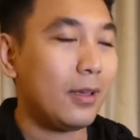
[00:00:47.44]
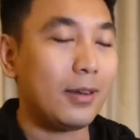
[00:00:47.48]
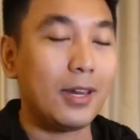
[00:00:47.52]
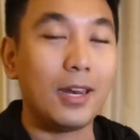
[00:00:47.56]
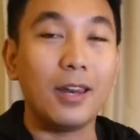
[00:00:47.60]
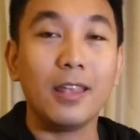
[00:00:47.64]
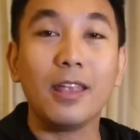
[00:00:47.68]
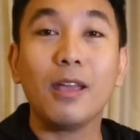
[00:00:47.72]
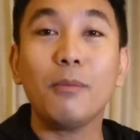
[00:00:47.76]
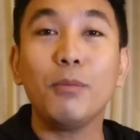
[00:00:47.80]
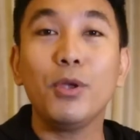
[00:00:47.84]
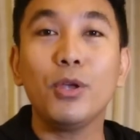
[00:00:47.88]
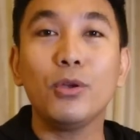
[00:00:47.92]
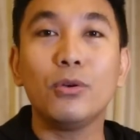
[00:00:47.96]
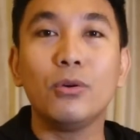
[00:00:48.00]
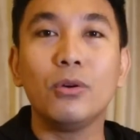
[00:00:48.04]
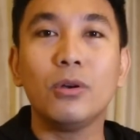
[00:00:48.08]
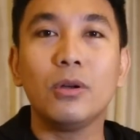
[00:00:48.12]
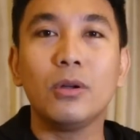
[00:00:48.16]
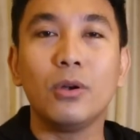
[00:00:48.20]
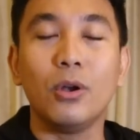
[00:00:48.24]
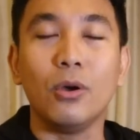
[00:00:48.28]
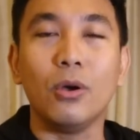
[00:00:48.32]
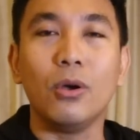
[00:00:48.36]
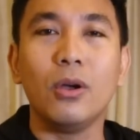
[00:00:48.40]
Neneknya
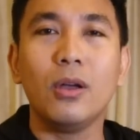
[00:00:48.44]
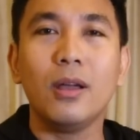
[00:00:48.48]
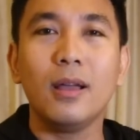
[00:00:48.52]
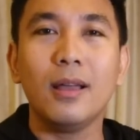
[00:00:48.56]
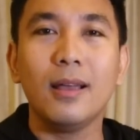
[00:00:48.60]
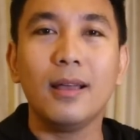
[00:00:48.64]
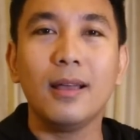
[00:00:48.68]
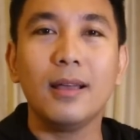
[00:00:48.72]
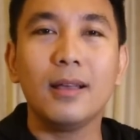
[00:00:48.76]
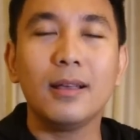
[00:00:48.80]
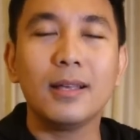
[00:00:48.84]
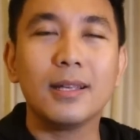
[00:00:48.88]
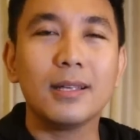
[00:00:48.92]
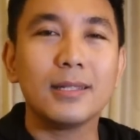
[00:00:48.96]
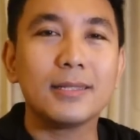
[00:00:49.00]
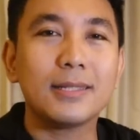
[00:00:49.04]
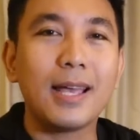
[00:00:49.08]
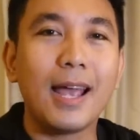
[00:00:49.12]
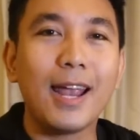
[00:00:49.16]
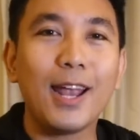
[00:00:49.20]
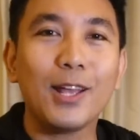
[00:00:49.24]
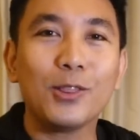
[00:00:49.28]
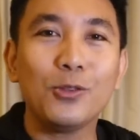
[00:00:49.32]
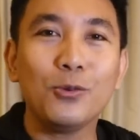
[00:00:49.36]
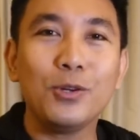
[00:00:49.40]
bingung, loh,
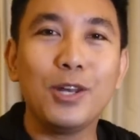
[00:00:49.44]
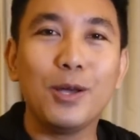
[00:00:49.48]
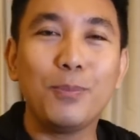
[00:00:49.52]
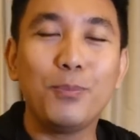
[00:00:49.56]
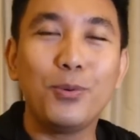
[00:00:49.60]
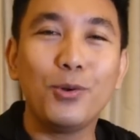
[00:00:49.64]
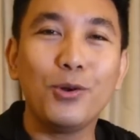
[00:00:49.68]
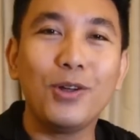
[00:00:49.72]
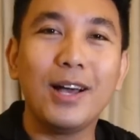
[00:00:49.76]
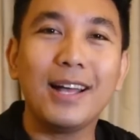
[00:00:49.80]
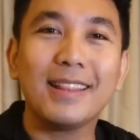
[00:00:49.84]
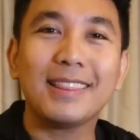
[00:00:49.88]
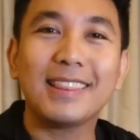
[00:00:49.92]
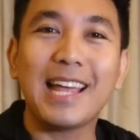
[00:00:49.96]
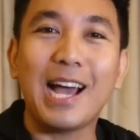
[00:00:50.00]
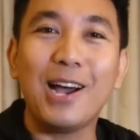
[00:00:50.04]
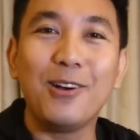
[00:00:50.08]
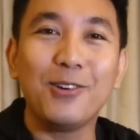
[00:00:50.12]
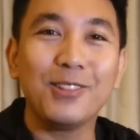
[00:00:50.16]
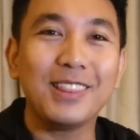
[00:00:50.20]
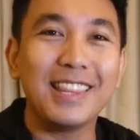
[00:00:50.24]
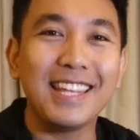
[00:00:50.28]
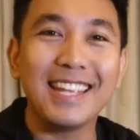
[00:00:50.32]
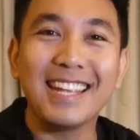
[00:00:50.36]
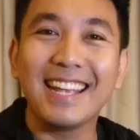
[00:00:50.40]
saya tuh udah puluhan
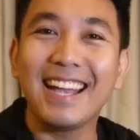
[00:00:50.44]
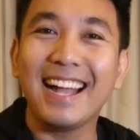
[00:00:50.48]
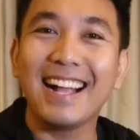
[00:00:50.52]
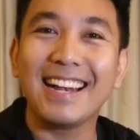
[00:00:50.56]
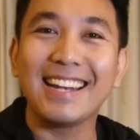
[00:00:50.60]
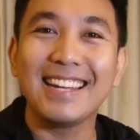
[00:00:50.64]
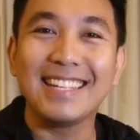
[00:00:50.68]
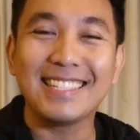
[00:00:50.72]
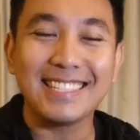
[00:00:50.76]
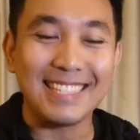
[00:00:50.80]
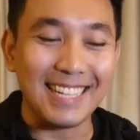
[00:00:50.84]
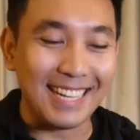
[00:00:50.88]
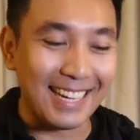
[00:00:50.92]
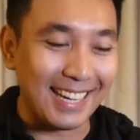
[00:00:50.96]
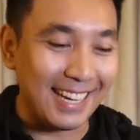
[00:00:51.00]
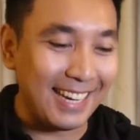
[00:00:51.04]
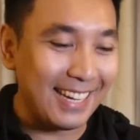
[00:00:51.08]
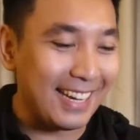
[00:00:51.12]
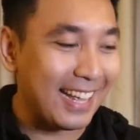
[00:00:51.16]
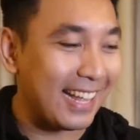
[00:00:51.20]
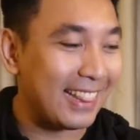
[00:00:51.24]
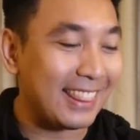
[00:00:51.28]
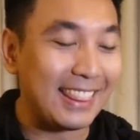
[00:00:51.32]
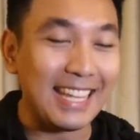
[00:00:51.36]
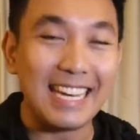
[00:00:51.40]
tahun tinggal di sini
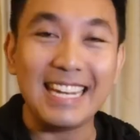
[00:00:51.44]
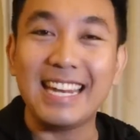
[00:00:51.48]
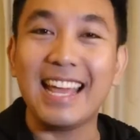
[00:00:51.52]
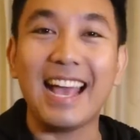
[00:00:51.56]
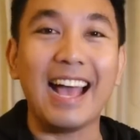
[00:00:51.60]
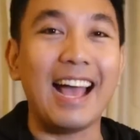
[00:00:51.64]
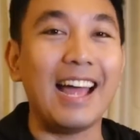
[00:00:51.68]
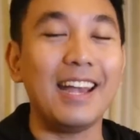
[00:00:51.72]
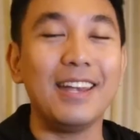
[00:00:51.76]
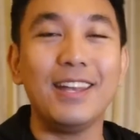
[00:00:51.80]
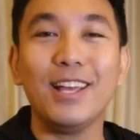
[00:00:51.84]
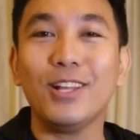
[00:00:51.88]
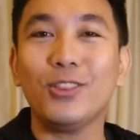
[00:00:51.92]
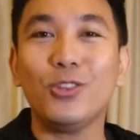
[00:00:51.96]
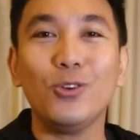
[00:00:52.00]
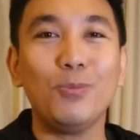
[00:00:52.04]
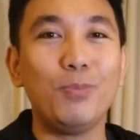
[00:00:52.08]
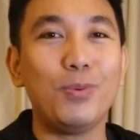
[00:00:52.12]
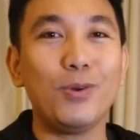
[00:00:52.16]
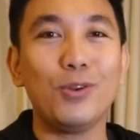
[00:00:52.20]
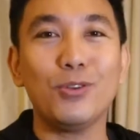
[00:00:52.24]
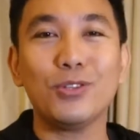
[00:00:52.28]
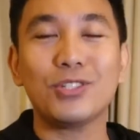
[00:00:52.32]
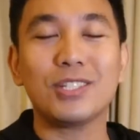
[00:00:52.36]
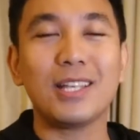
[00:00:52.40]
dan tidak ada tuh
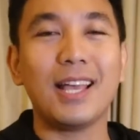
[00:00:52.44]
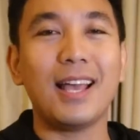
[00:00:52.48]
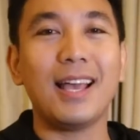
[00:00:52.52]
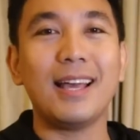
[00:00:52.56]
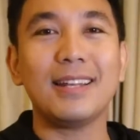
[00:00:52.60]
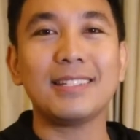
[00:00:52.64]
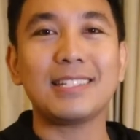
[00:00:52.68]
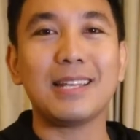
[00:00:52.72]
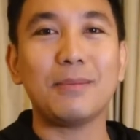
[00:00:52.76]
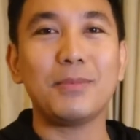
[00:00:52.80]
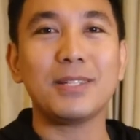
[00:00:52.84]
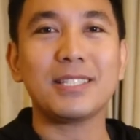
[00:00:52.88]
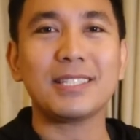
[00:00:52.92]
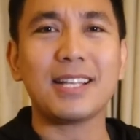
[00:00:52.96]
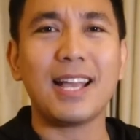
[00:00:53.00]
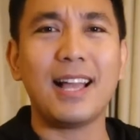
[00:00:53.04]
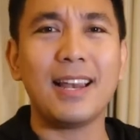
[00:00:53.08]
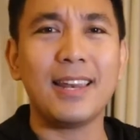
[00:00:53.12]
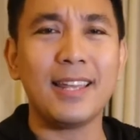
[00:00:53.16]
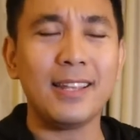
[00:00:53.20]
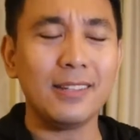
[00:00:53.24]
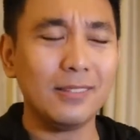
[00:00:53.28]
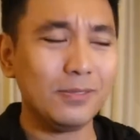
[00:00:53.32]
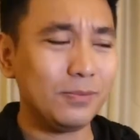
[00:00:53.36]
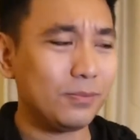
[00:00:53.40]
perusahaan sama
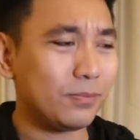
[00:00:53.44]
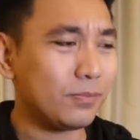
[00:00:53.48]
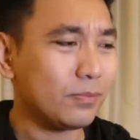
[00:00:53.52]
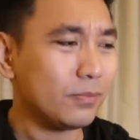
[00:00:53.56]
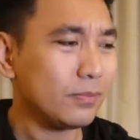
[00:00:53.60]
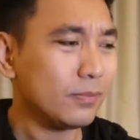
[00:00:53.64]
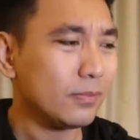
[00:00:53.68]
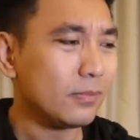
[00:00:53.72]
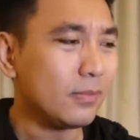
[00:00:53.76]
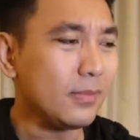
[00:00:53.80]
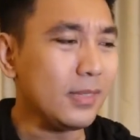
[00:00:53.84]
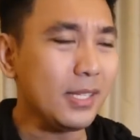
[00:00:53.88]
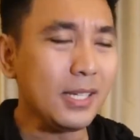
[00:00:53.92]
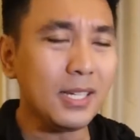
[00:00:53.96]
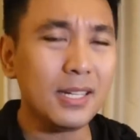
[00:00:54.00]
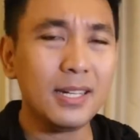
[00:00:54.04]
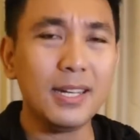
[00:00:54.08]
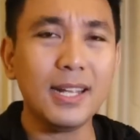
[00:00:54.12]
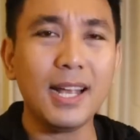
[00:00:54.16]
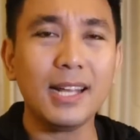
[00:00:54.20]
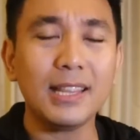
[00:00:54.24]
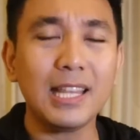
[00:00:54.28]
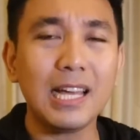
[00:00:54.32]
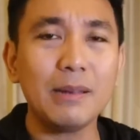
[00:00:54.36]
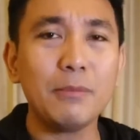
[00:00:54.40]
sekali
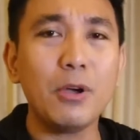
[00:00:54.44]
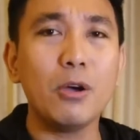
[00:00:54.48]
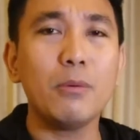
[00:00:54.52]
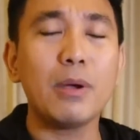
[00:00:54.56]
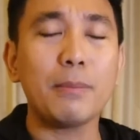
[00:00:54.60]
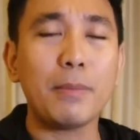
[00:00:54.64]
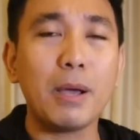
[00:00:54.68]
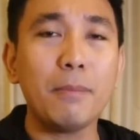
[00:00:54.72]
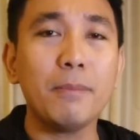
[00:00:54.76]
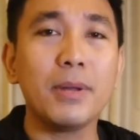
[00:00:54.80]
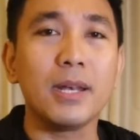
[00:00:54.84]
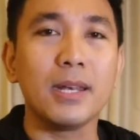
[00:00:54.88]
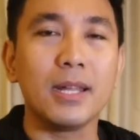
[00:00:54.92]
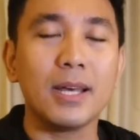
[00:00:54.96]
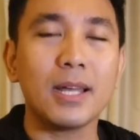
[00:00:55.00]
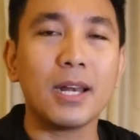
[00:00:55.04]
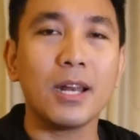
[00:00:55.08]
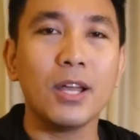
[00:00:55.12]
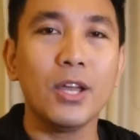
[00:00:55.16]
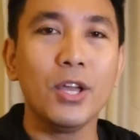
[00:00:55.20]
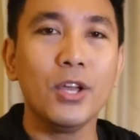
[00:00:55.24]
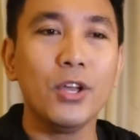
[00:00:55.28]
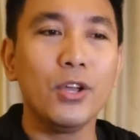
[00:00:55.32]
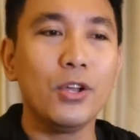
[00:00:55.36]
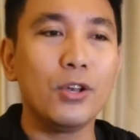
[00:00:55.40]
dikatakan bahwa memang
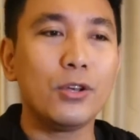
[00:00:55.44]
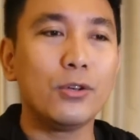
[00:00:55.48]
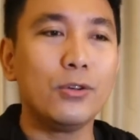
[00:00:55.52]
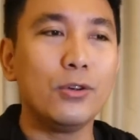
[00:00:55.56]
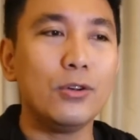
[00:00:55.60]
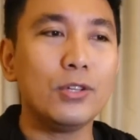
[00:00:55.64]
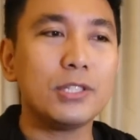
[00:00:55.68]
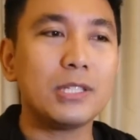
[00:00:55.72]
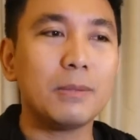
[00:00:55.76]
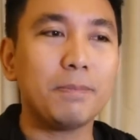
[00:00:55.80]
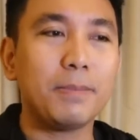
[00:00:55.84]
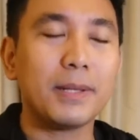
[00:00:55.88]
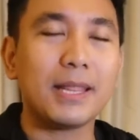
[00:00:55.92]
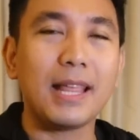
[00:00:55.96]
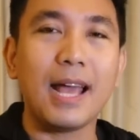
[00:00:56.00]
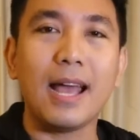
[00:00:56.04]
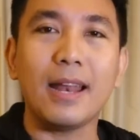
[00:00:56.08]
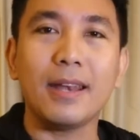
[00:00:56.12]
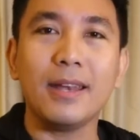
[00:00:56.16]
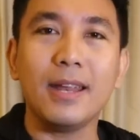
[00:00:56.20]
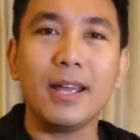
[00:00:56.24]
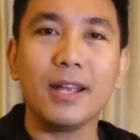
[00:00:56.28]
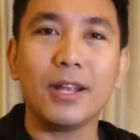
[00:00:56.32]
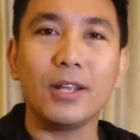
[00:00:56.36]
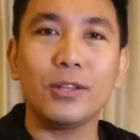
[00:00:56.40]
benar dulu sempat
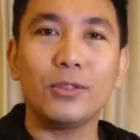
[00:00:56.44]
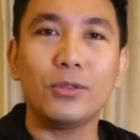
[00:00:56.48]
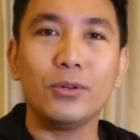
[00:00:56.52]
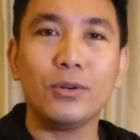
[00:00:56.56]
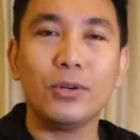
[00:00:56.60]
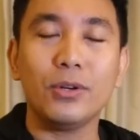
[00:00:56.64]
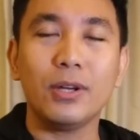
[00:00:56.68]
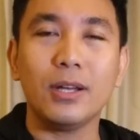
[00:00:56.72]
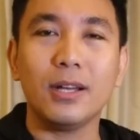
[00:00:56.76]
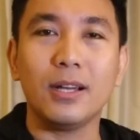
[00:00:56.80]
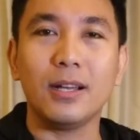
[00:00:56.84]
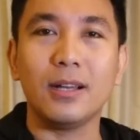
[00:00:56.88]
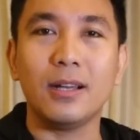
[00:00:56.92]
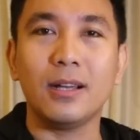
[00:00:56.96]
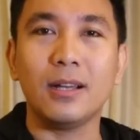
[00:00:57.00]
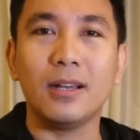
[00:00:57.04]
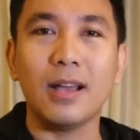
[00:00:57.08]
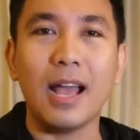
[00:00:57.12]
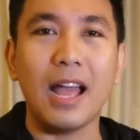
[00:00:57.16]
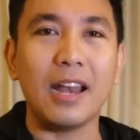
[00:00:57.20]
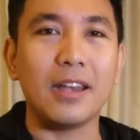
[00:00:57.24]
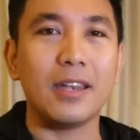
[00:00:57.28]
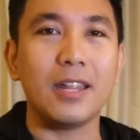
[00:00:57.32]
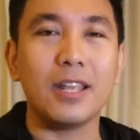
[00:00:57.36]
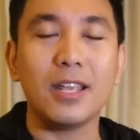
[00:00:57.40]
ada gitu
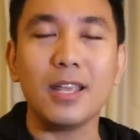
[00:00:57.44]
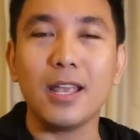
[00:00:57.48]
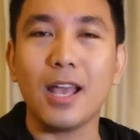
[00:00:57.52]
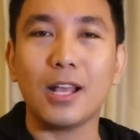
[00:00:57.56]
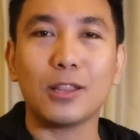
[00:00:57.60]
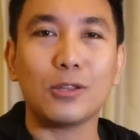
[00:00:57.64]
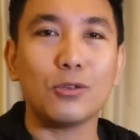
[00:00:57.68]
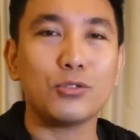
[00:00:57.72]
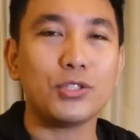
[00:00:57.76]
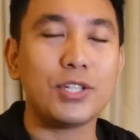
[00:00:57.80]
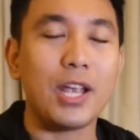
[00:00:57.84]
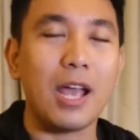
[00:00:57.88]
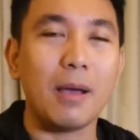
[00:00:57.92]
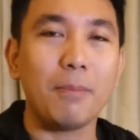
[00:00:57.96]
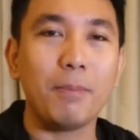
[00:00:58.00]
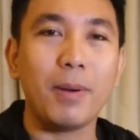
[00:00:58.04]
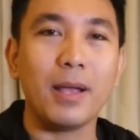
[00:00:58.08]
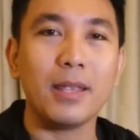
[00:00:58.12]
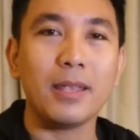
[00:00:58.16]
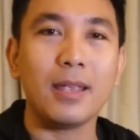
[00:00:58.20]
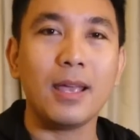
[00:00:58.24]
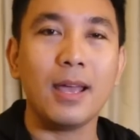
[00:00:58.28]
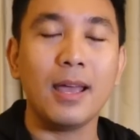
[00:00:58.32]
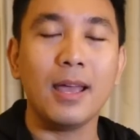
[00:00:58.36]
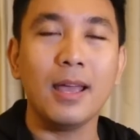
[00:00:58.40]
uh, adiknya atau
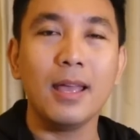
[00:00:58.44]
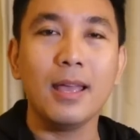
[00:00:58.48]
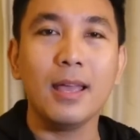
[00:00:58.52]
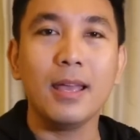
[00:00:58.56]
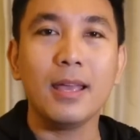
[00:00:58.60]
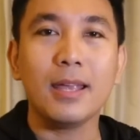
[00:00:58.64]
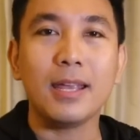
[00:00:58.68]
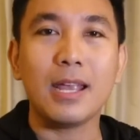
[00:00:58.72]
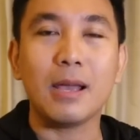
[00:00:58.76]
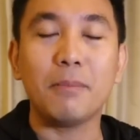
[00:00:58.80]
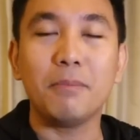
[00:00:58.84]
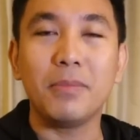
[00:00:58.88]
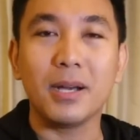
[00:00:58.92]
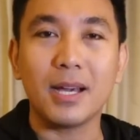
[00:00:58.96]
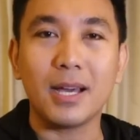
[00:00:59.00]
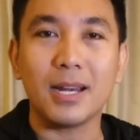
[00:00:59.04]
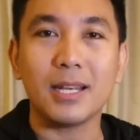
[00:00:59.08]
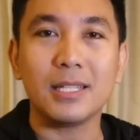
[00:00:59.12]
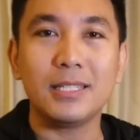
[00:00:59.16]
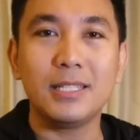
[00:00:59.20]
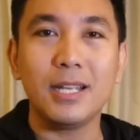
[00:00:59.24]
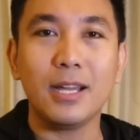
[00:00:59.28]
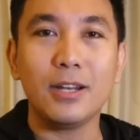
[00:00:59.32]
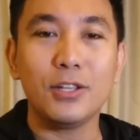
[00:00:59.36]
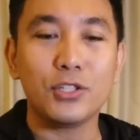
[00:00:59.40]
siapanya yang
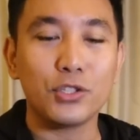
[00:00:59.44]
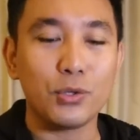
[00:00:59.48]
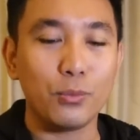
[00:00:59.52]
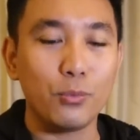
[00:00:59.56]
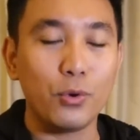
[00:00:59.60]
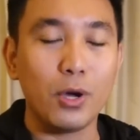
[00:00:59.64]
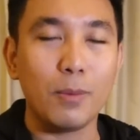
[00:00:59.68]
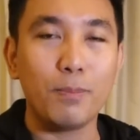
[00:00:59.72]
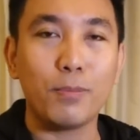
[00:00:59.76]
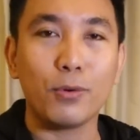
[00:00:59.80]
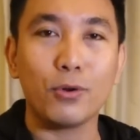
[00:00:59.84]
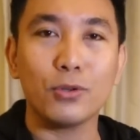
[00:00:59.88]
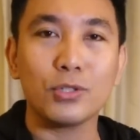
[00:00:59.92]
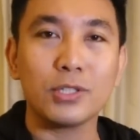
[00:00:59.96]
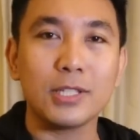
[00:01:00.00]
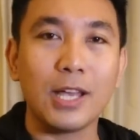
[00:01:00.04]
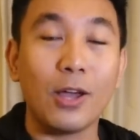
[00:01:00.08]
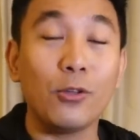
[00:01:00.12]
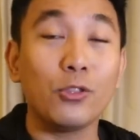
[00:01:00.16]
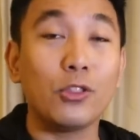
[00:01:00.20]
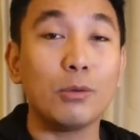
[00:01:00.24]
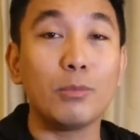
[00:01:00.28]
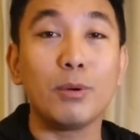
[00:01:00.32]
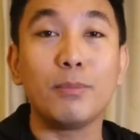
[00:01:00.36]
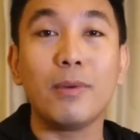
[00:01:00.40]
bekerja di sebuah
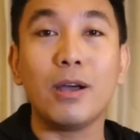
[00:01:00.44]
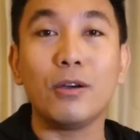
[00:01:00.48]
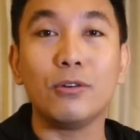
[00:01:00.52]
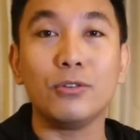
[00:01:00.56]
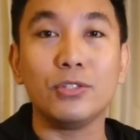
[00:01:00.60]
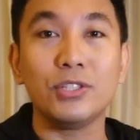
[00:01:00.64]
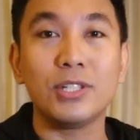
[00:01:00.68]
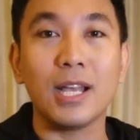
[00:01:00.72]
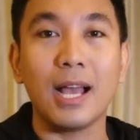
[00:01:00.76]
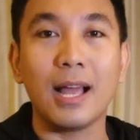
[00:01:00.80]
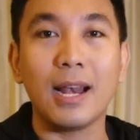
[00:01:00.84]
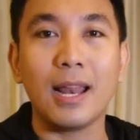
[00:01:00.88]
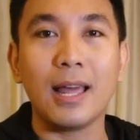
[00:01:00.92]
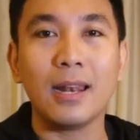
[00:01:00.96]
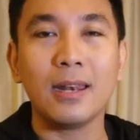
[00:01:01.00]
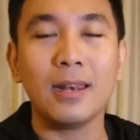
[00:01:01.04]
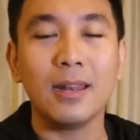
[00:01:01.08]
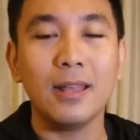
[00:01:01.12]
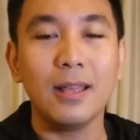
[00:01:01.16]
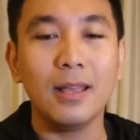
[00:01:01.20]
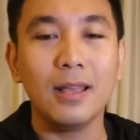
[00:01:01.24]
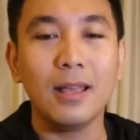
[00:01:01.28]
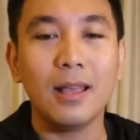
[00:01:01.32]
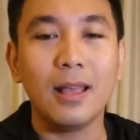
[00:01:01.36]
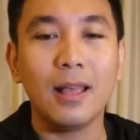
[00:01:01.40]
perusahaan untuk membangun jalan
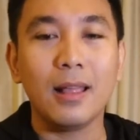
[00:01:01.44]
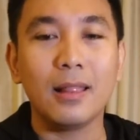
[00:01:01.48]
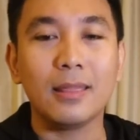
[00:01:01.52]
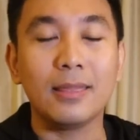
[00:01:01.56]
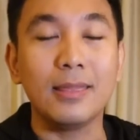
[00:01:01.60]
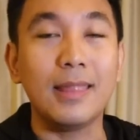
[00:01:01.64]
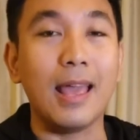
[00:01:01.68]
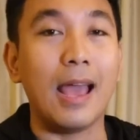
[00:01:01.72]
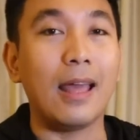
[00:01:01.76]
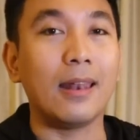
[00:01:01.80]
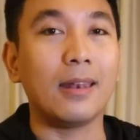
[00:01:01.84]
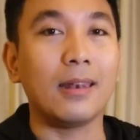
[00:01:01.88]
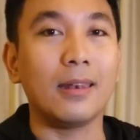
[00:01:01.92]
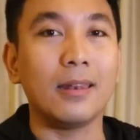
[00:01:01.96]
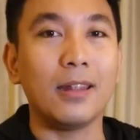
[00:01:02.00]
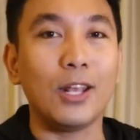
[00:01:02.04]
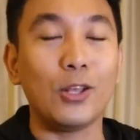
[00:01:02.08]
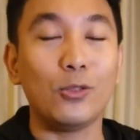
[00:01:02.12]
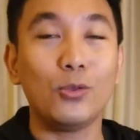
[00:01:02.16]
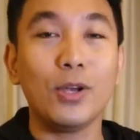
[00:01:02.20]
dan